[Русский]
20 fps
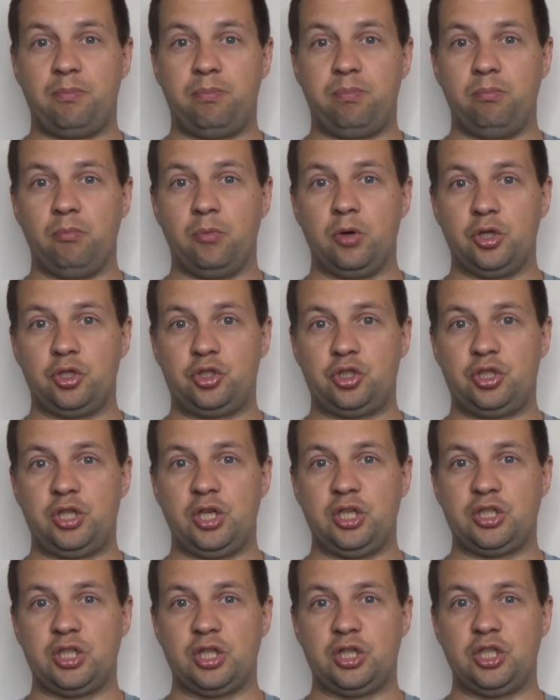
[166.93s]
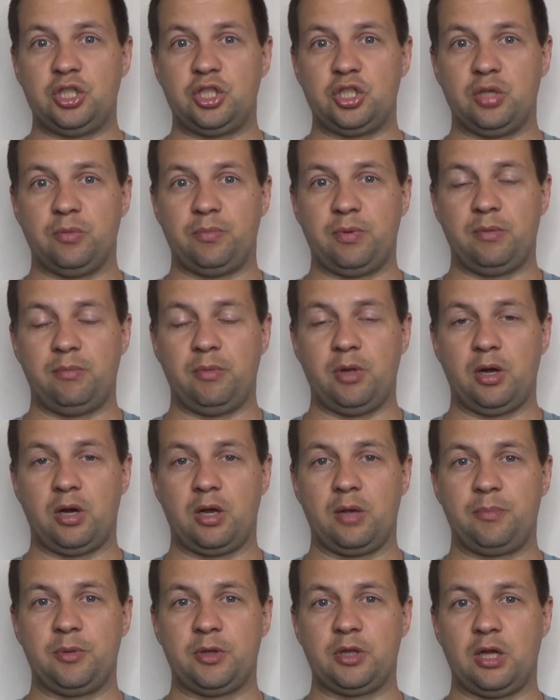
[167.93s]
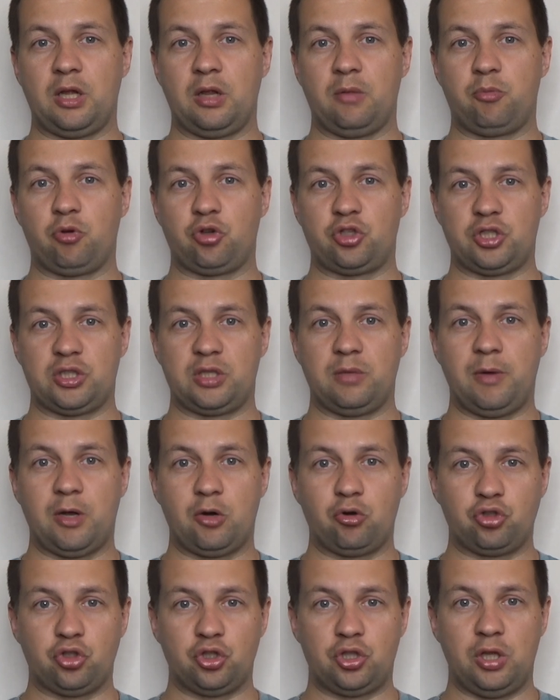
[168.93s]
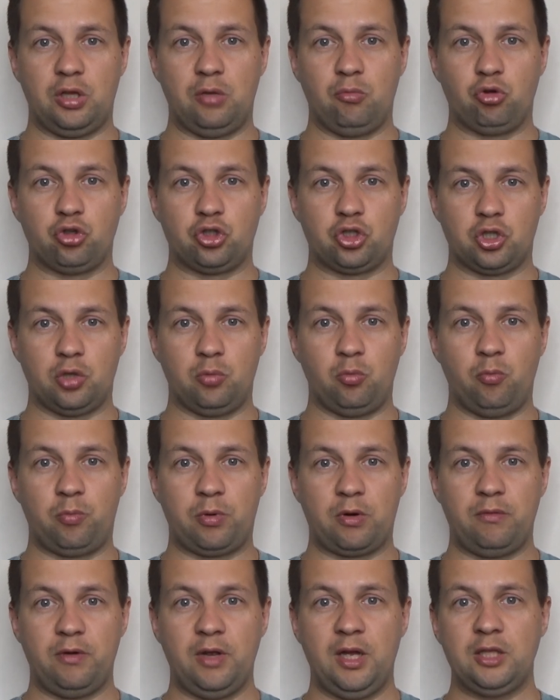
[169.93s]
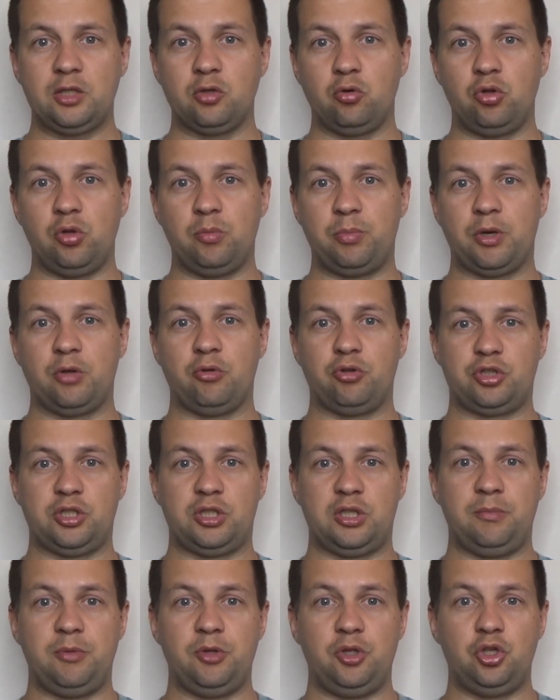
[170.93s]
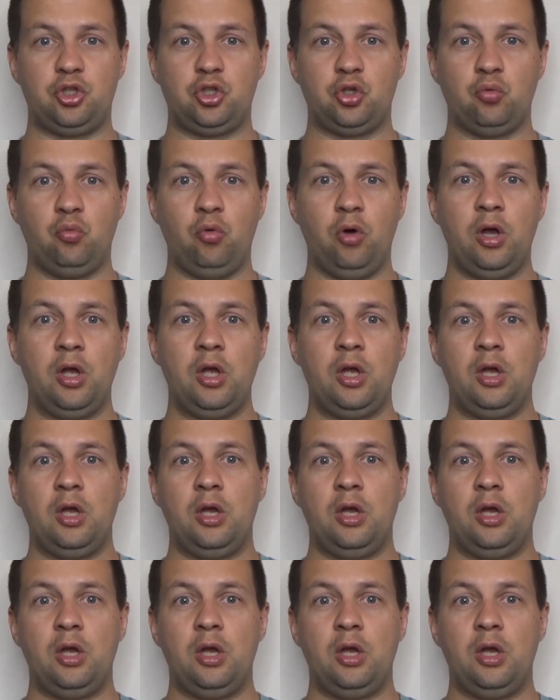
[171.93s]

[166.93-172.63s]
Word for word: 400 тысяч, например, капитала просто заморожен, ты не можешь им управлять, он не приносит тебе ничего.